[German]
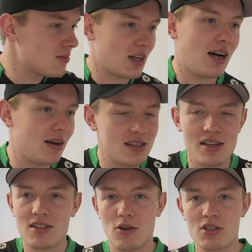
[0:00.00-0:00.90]
Ja, ist
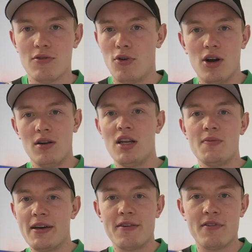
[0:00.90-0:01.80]
nichts draus geworden,
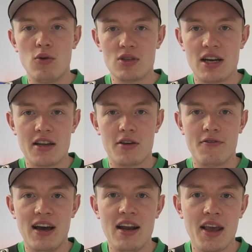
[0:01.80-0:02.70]
nicht mal irgendwie großartig
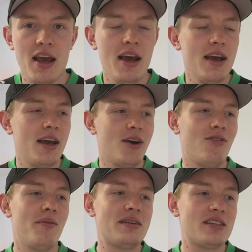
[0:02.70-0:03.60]
gefährlich.
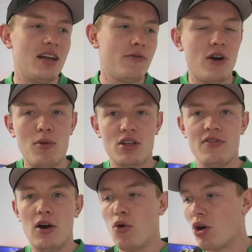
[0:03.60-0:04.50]
Und wenn man sich dann vor allem auch
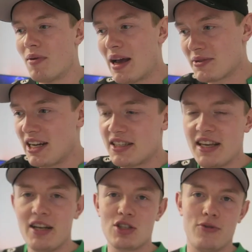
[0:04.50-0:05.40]
die Wiederholung, aber ich habe es in der
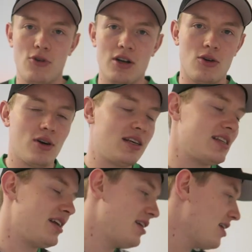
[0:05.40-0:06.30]
Szene sofort auch
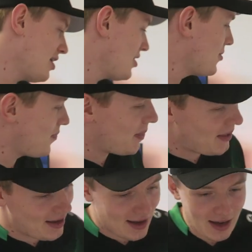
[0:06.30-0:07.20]
gesehen,
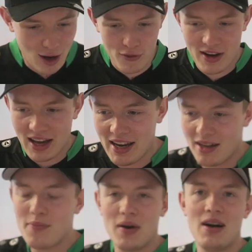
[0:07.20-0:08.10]
auf der
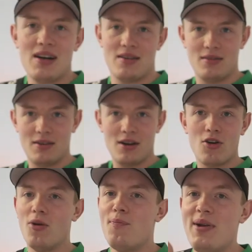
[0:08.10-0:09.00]
rechten Bahn,
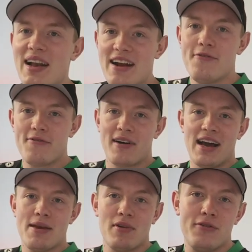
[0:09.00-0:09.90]
komplett
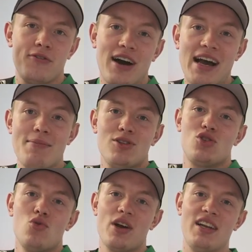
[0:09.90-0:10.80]
frei, mit freiem
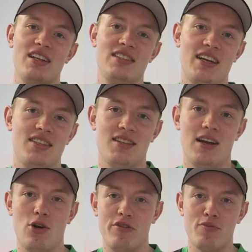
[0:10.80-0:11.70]
Zug in den
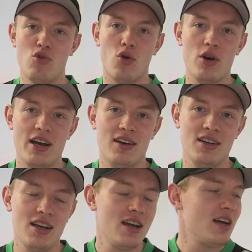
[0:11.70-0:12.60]
16er läuft
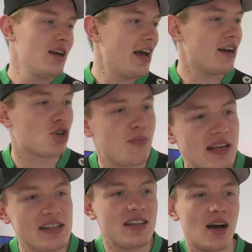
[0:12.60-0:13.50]
Muroya. Er
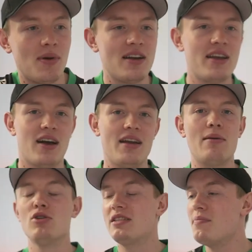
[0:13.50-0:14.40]
spielt ihn aber nicht an,
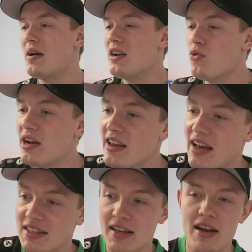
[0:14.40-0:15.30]
er muss den Ball nur in die
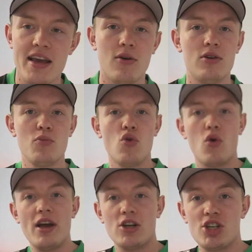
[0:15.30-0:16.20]
Gasse legen und
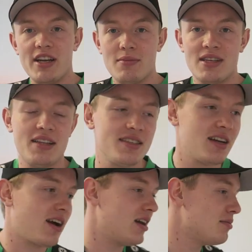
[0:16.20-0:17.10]
Muroya steht im
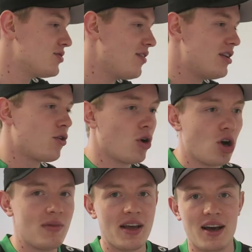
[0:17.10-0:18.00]
16er, kann im Zweifel den
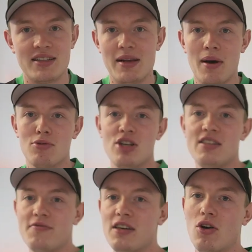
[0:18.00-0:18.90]
Rückraum legen, kann selber
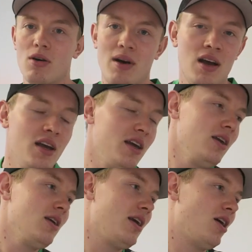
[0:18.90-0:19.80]
abschließen, wie auch immer
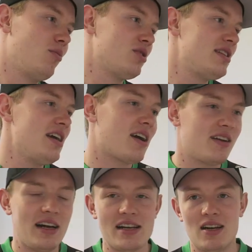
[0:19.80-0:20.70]
ja, muss Lia
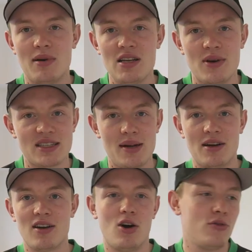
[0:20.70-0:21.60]
knallt aber lieber
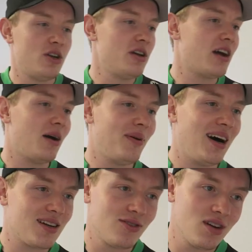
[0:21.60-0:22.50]
selber drauf und in den
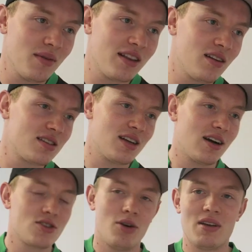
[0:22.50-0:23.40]
Karpaten und am Ende des
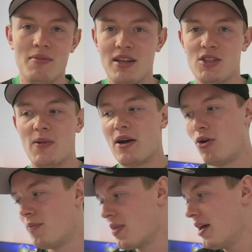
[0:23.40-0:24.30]
Tages kommt eben nichts bei
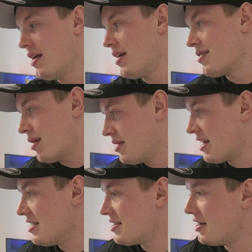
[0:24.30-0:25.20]
rum. Damit
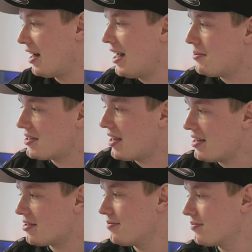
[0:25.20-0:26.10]
gehst du in eine
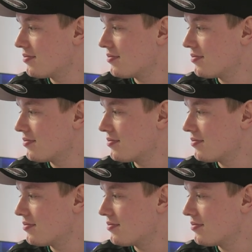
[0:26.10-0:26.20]
Halbzeit.